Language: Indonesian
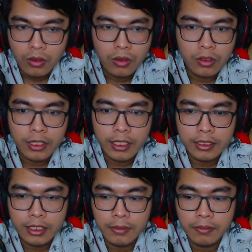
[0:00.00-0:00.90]
Oke,
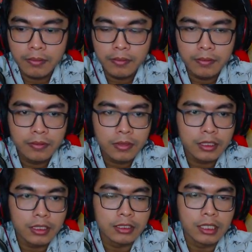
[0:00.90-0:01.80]
tim.
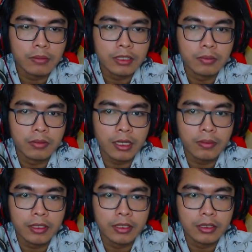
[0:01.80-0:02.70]
Kita kasih nama tim berapa
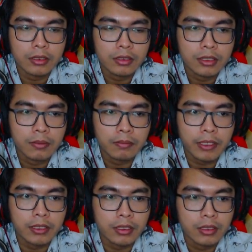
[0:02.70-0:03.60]
nih ya? Tim
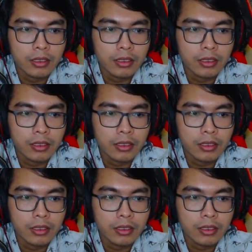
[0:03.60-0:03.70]
4 ya.